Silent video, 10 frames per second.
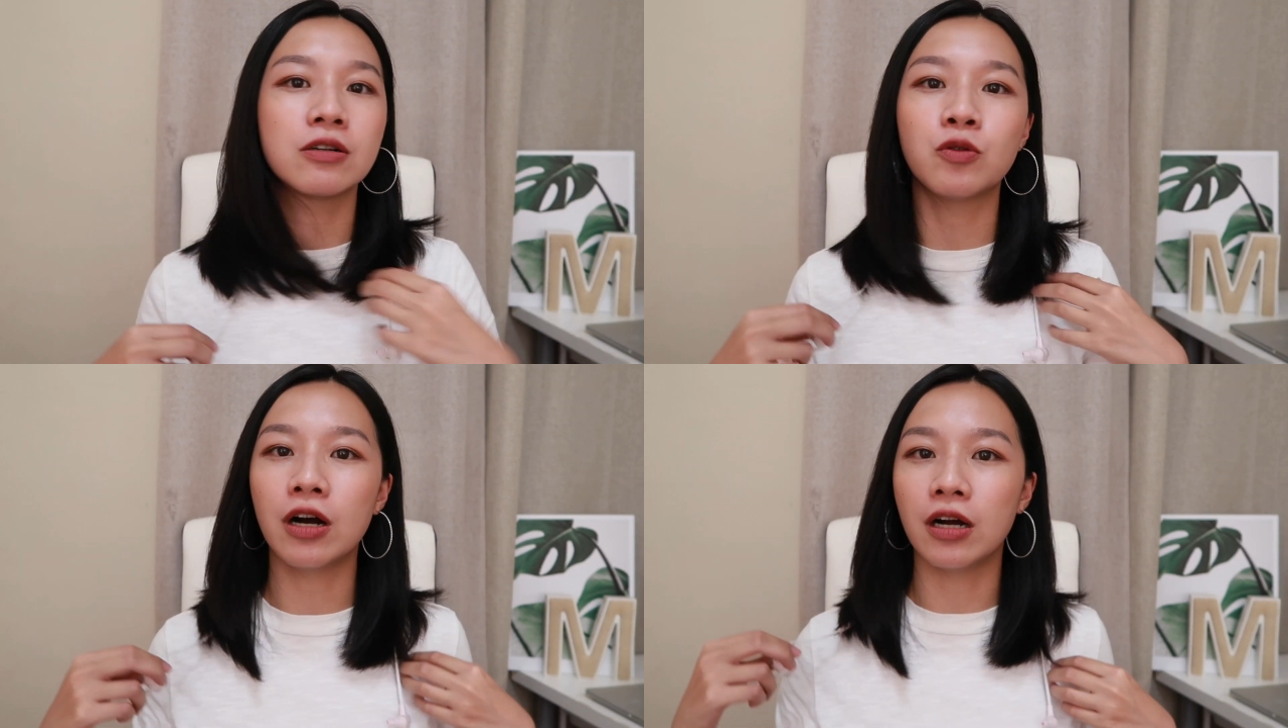
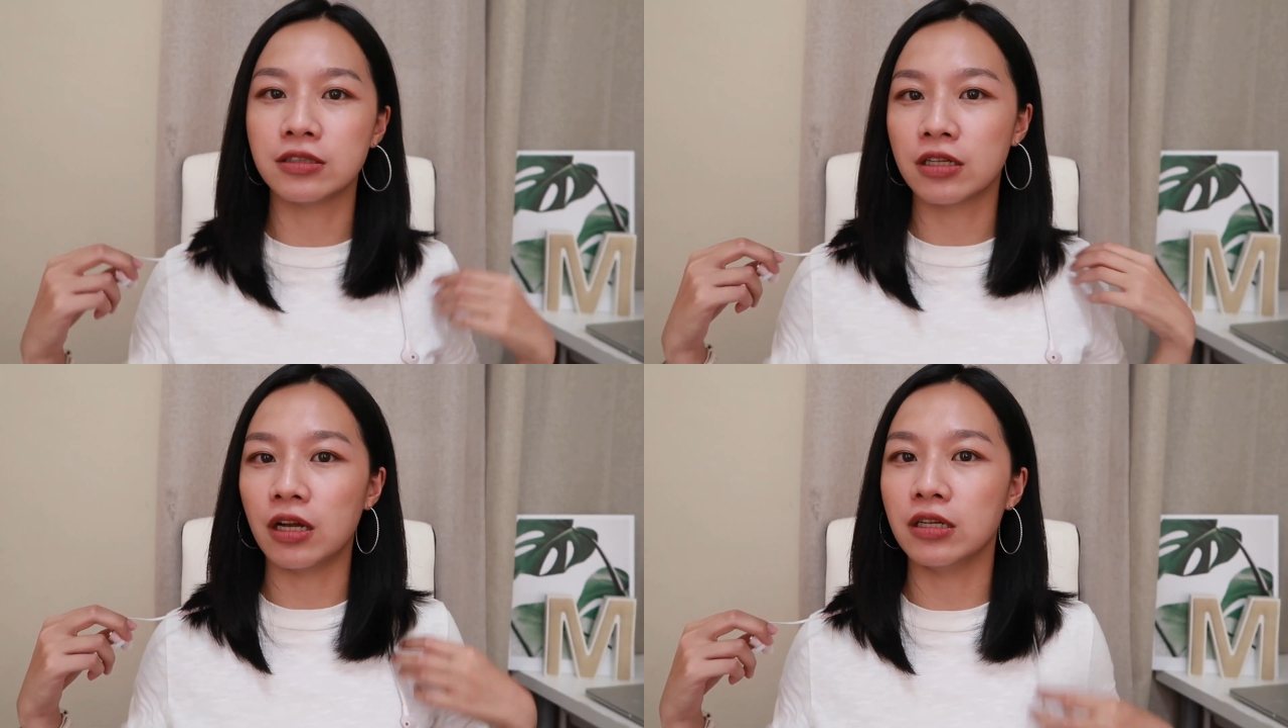挎
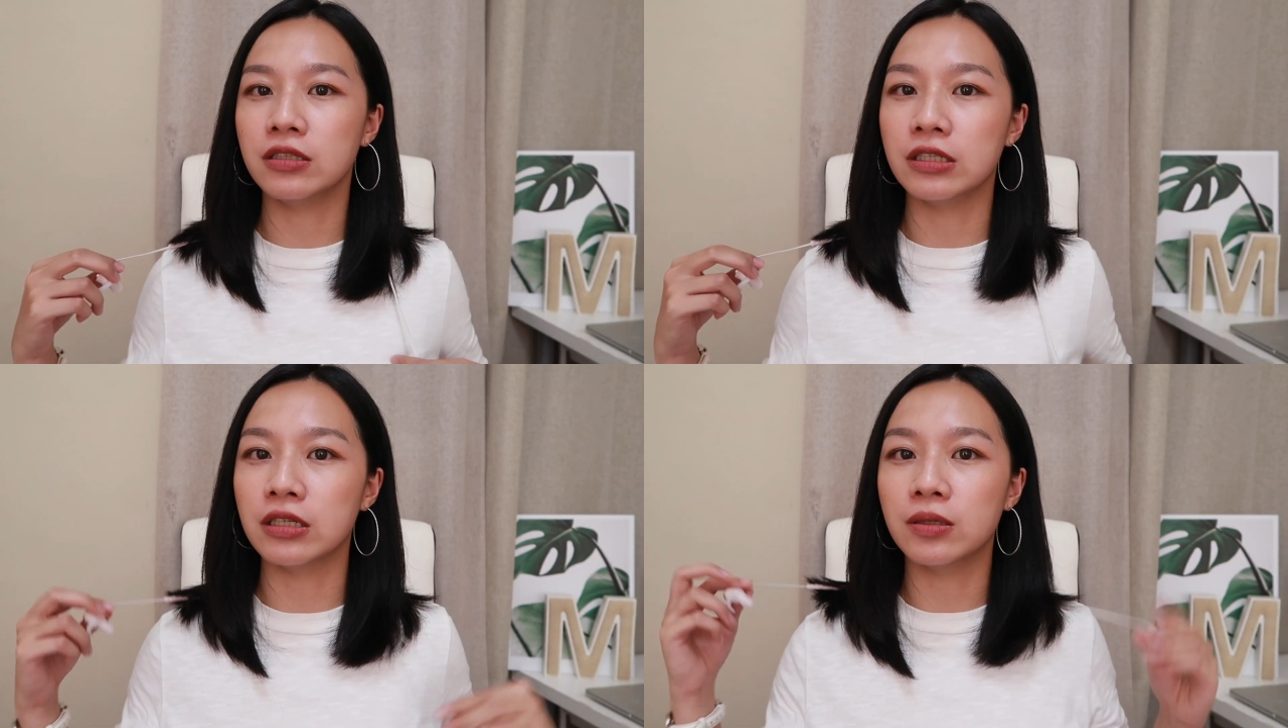在
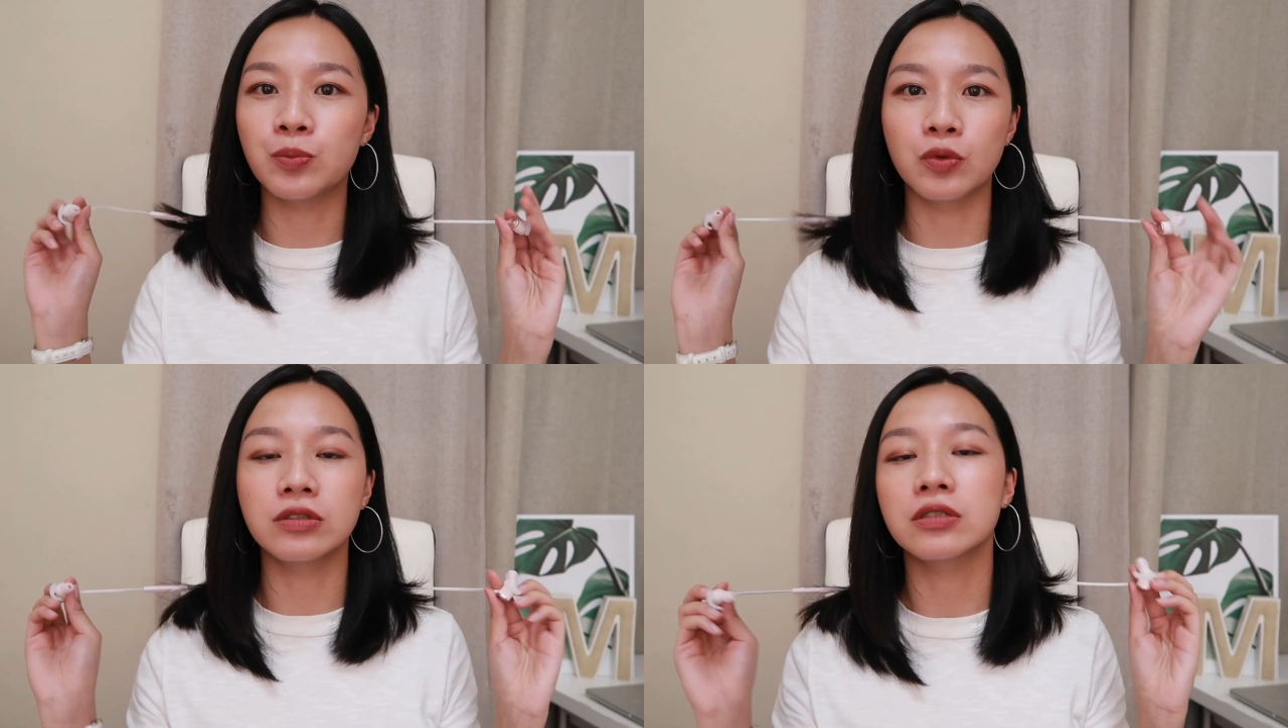你的
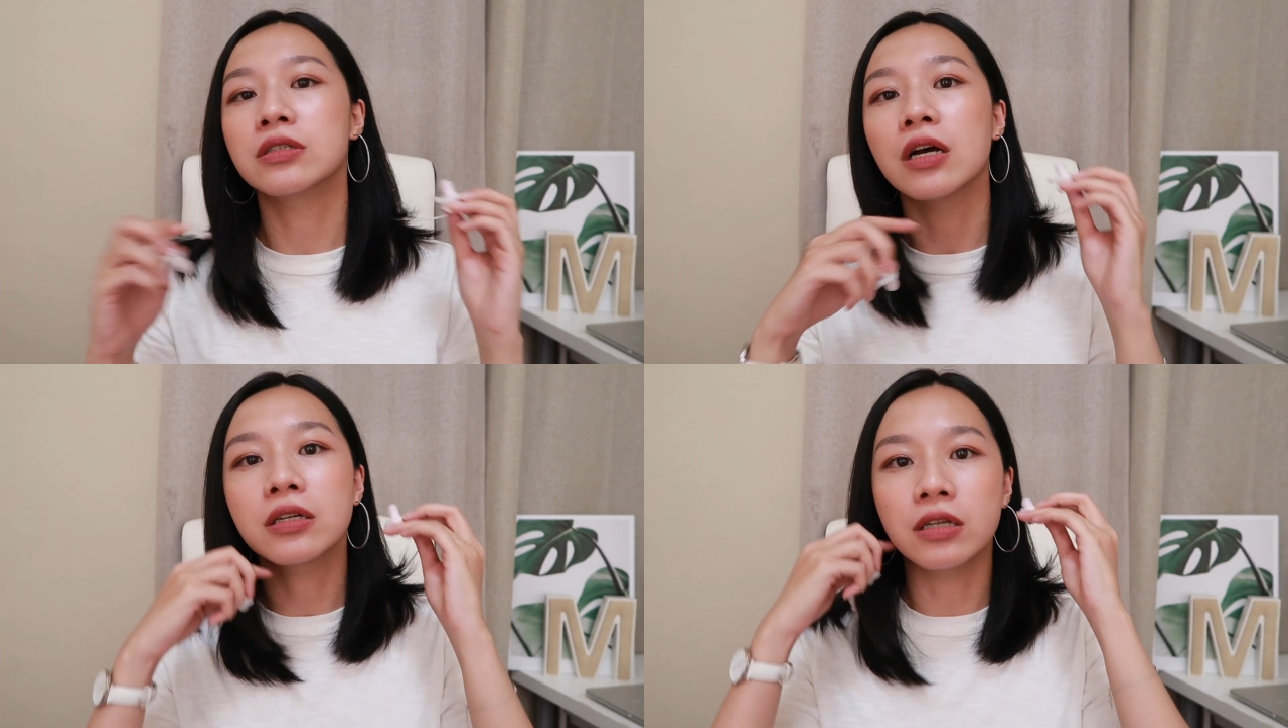脖子上，